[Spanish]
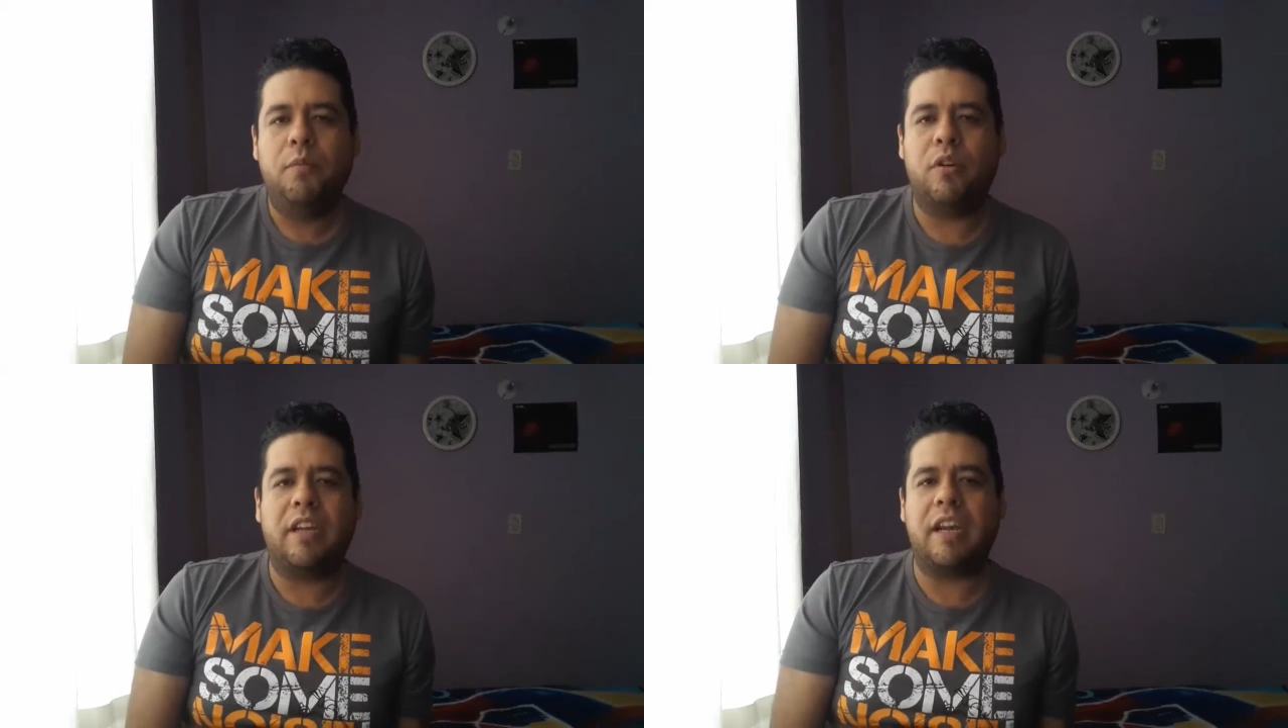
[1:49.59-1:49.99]

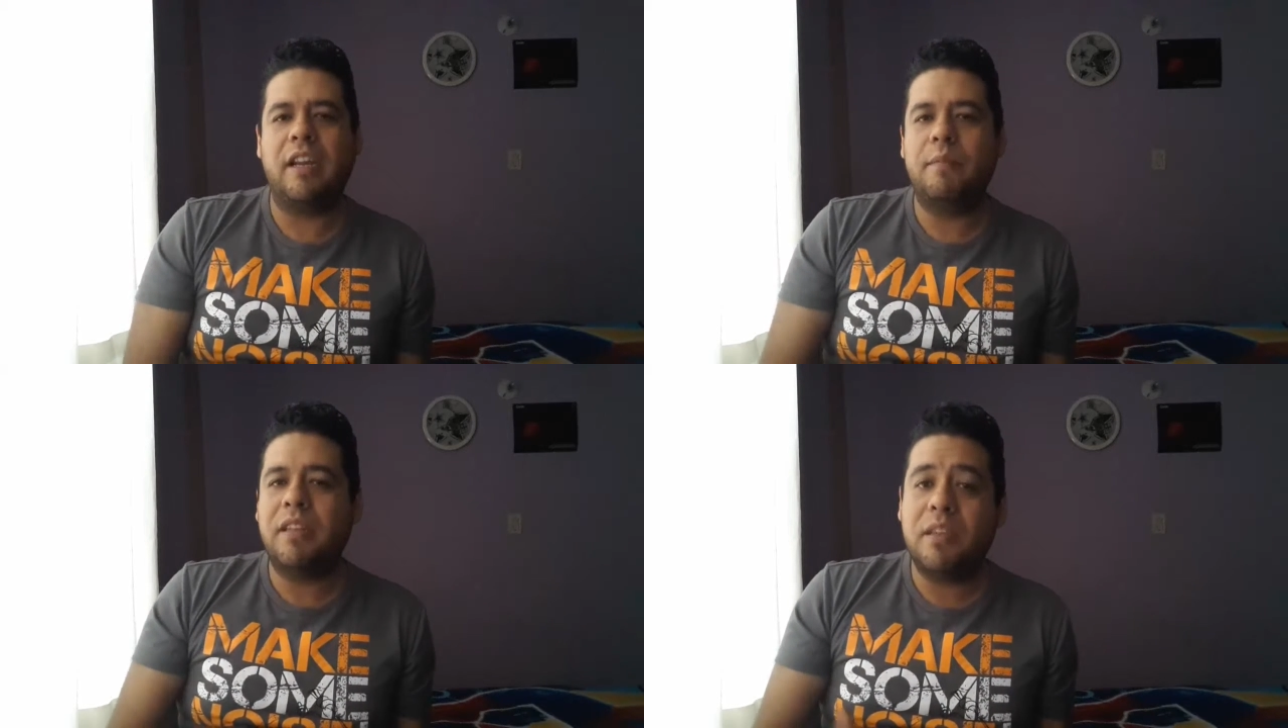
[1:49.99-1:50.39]
porque
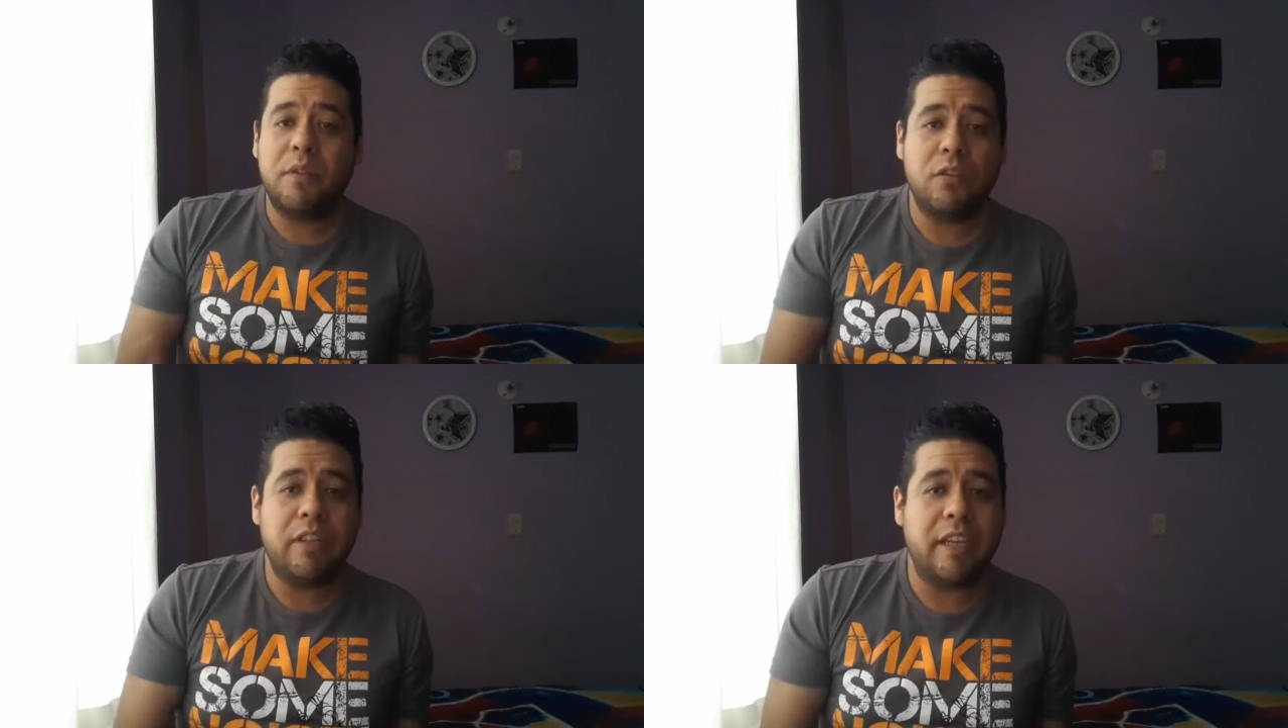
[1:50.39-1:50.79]
realmente,
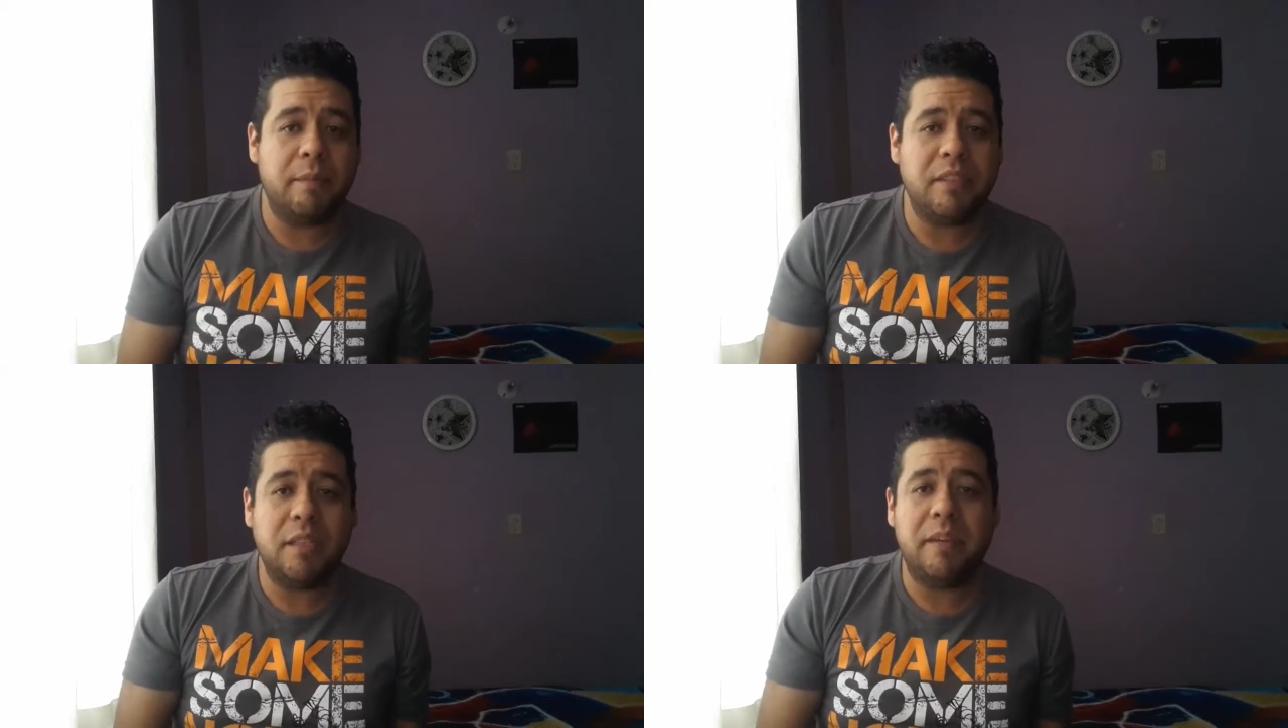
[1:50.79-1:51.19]
bueno, ¿de
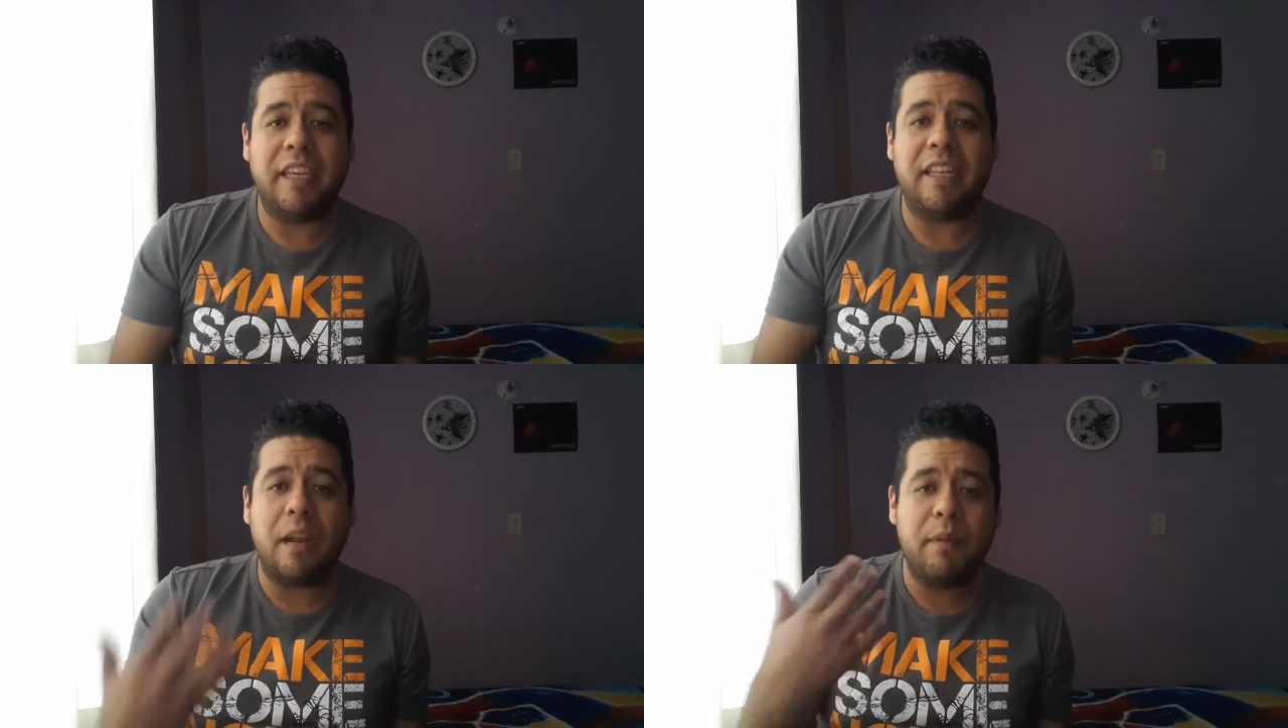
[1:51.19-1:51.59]
qué me
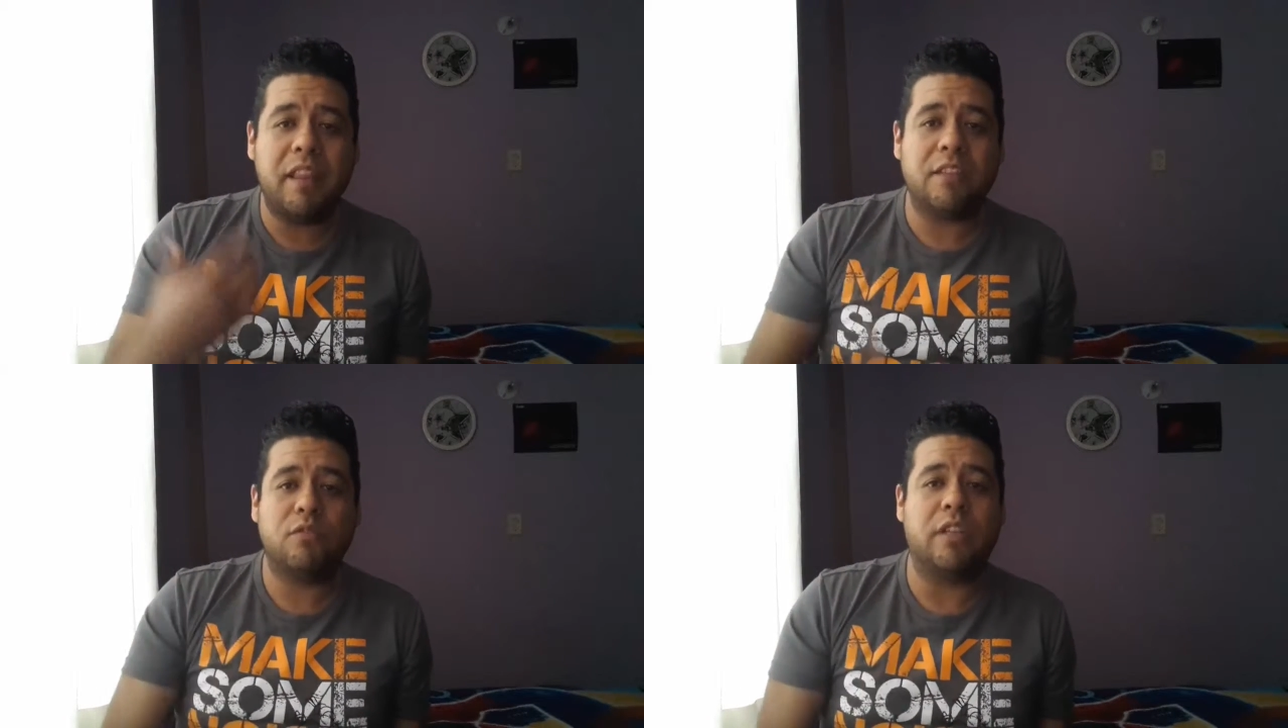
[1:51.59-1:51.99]
sirve
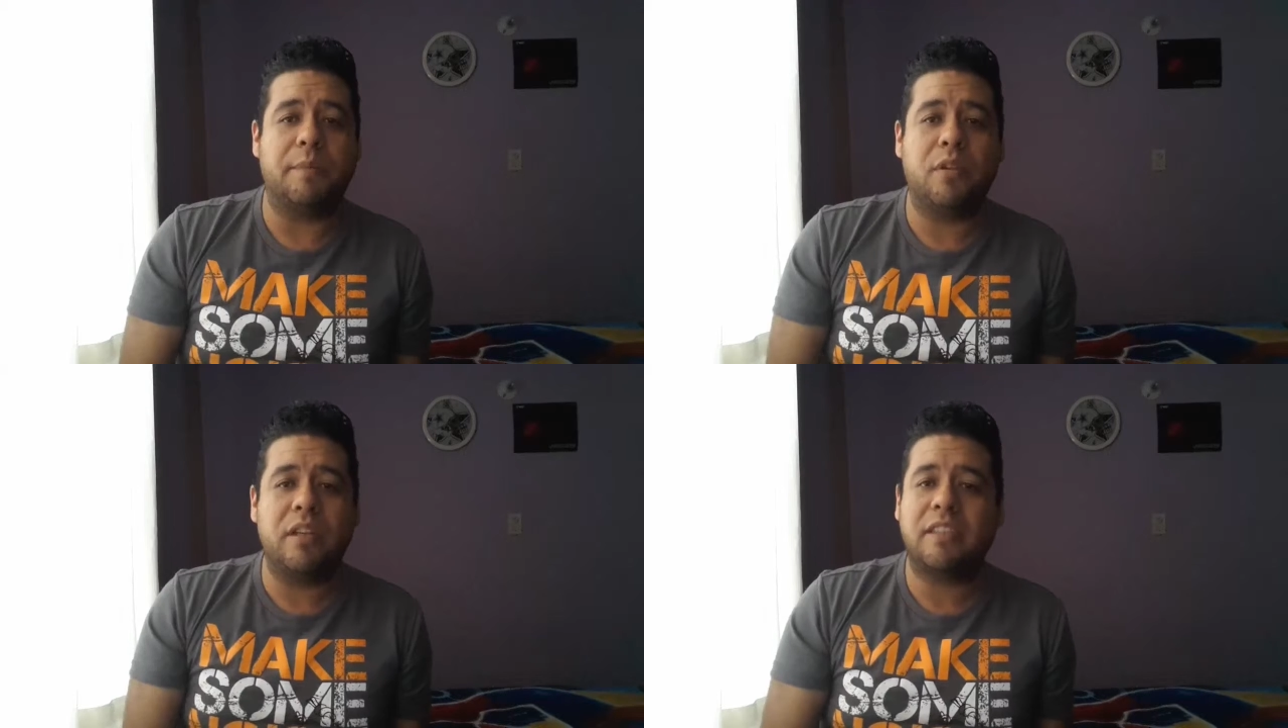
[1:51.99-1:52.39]
llenarme de
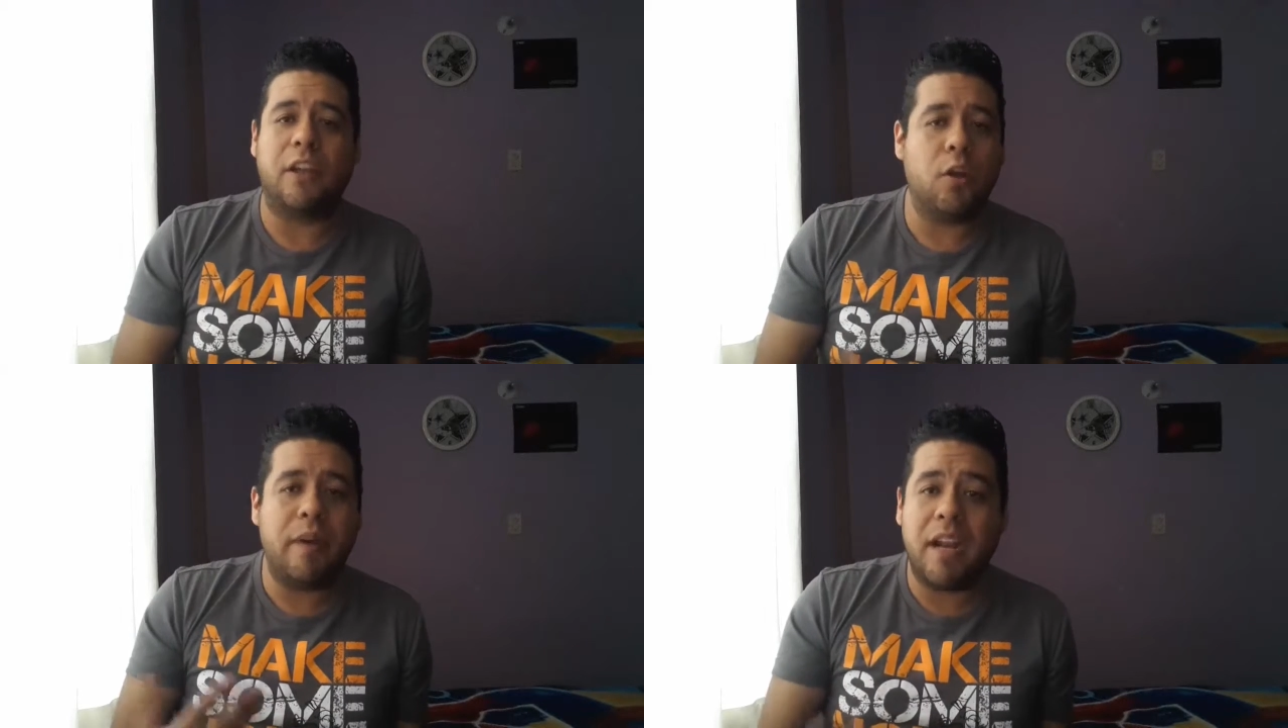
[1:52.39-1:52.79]
suscriptores
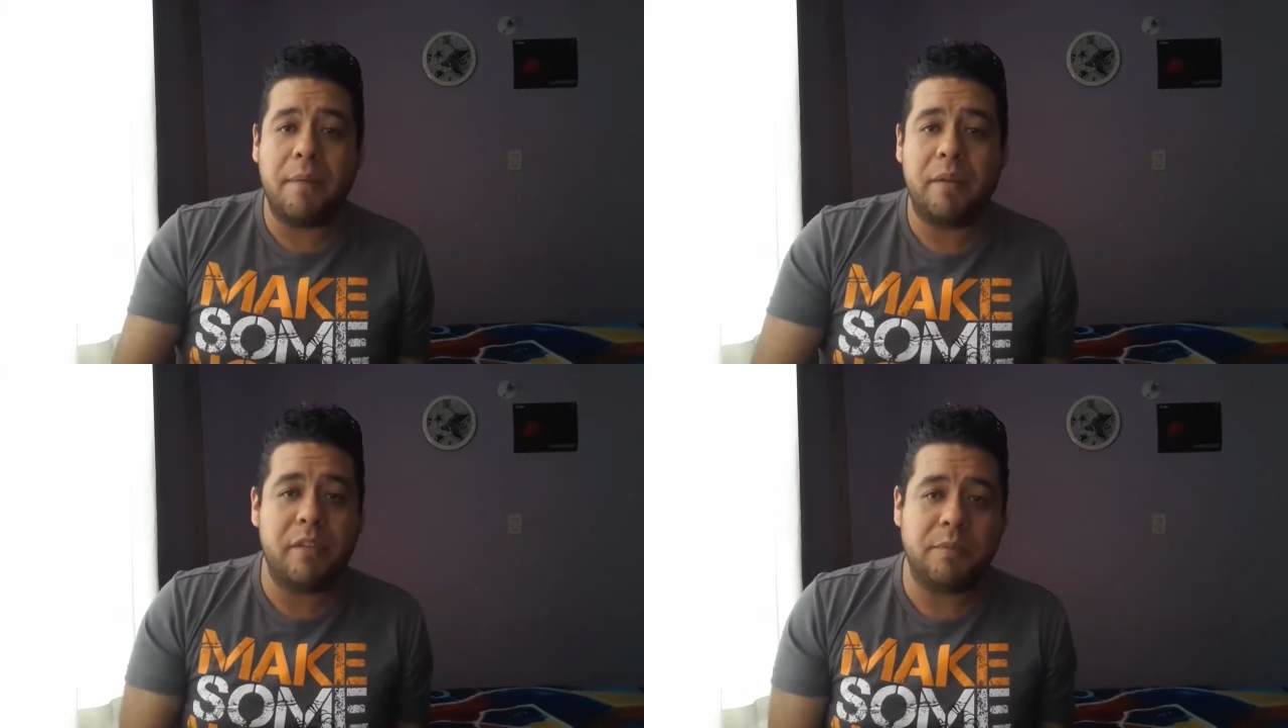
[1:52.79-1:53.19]
que no van
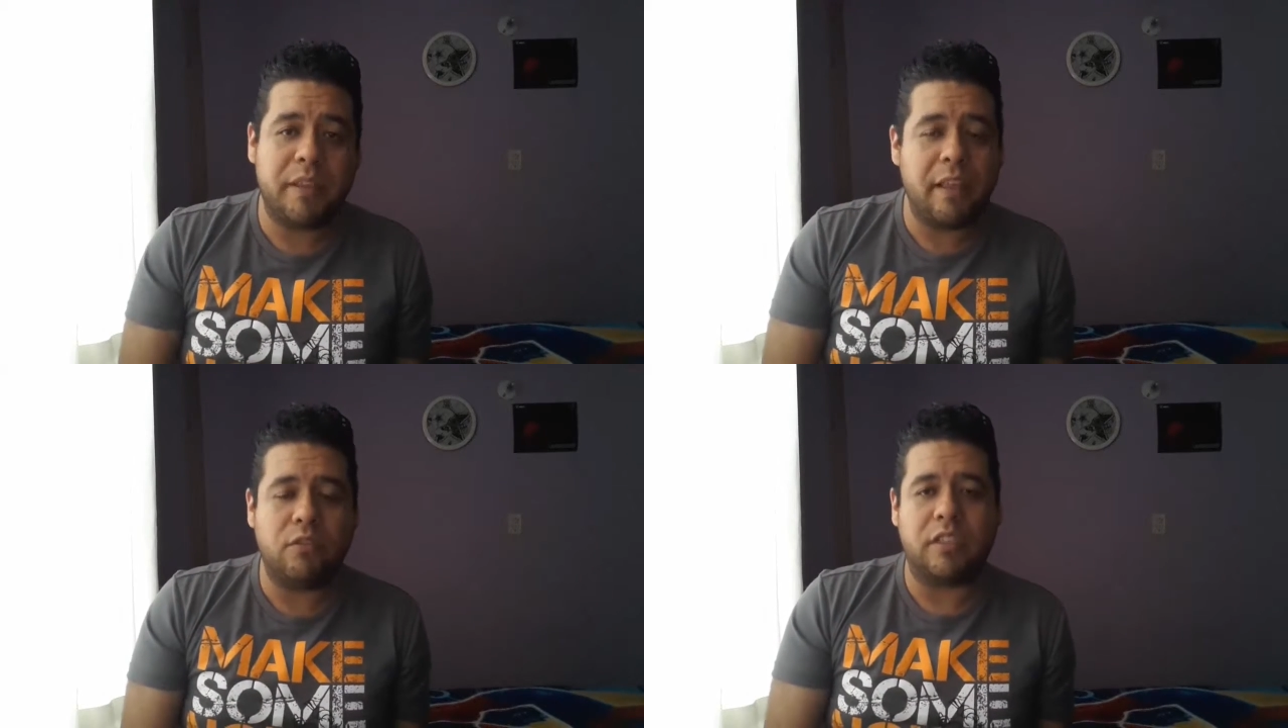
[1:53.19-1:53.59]
a ver mis
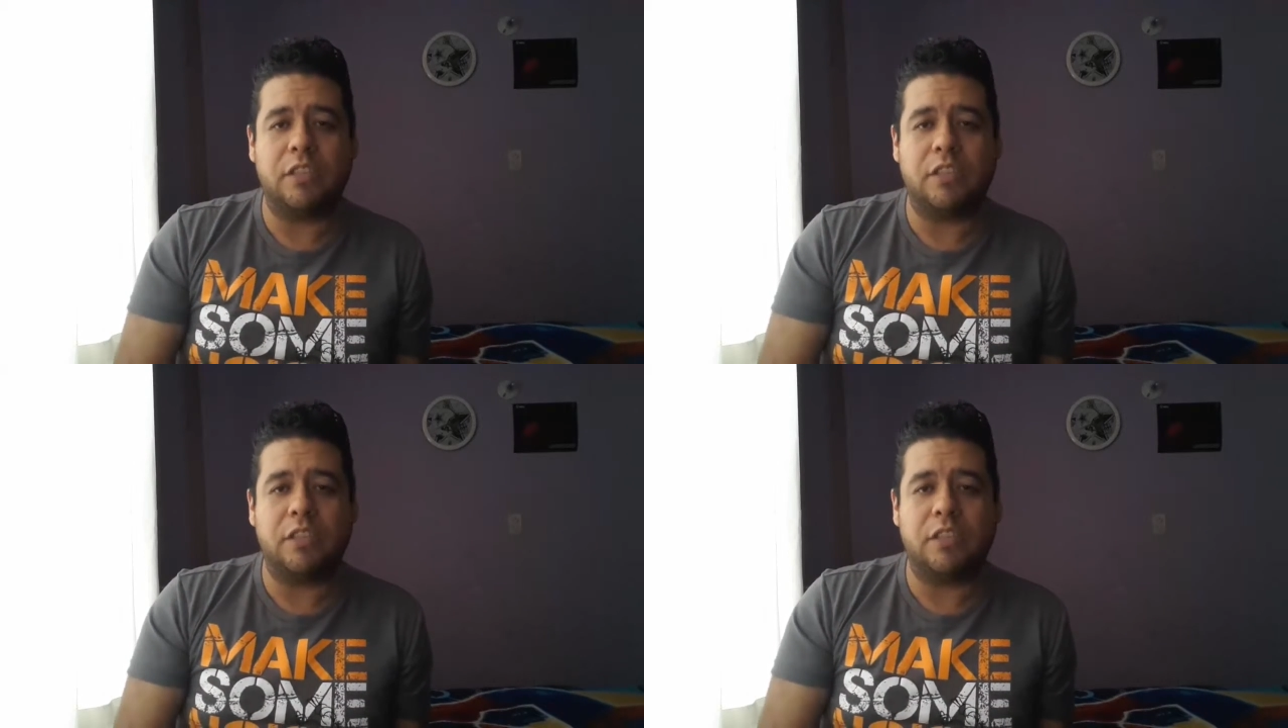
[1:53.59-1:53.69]
videos,